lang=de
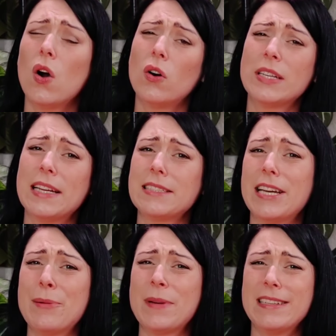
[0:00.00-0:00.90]
Und
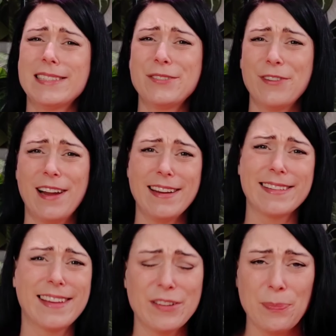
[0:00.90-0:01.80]
deshalb ist es
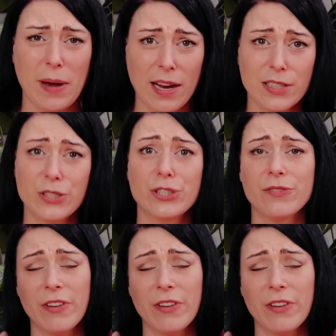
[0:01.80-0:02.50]
vielleicht ganz praktisch,